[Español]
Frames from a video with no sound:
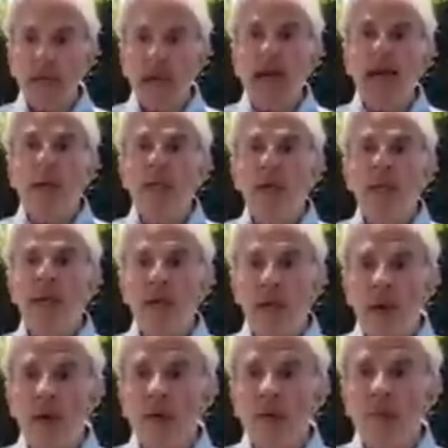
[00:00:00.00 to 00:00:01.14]
haga una
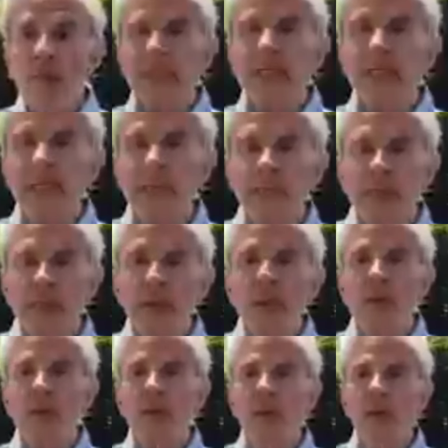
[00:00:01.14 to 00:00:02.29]
mejor
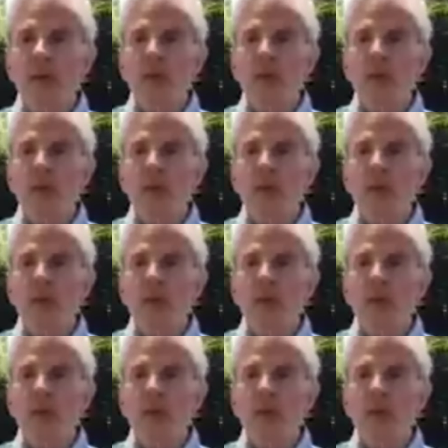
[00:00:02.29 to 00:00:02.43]
presentación,